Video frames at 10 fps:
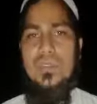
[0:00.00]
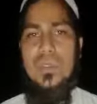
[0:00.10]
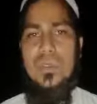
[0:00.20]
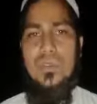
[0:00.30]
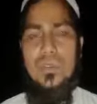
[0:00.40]

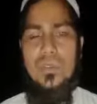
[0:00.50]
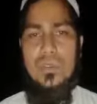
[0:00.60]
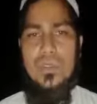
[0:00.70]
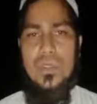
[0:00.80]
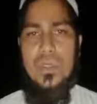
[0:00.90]

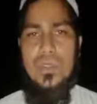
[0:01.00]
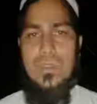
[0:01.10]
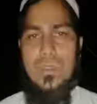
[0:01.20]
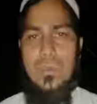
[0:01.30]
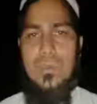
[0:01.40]

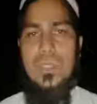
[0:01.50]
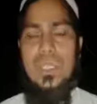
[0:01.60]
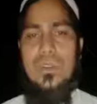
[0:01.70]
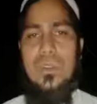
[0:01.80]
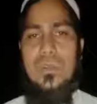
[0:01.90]

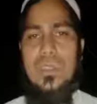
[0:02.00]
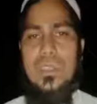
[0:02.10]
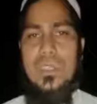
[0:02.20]
সর্বসম্মতিক্রমে